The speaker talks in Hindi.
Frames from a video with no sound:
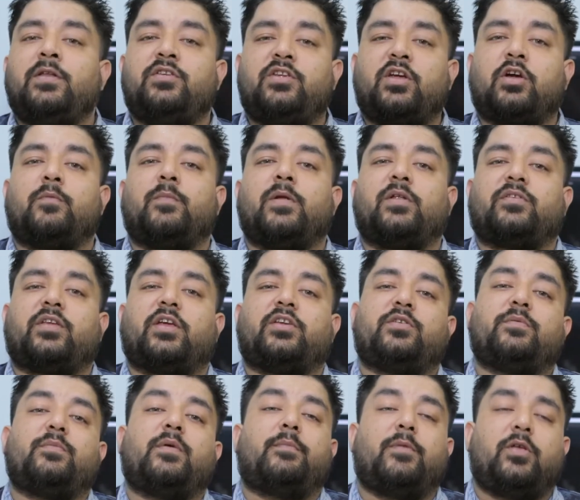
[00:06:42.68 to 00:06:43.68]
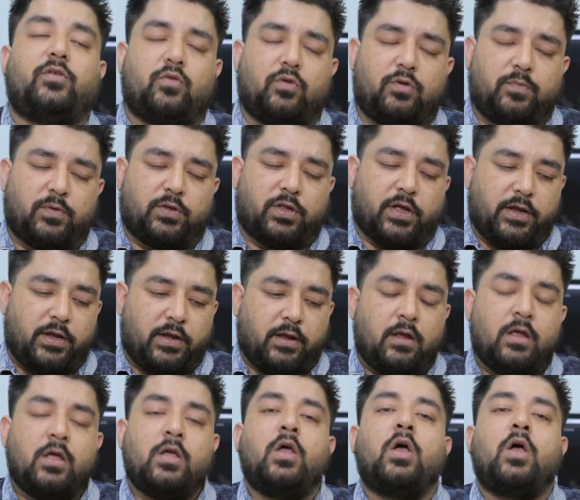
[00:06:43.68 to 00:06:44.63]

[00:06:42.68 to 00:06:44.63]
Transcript: नीचे कमेंट सेक्शन में हमें जरूर बताइए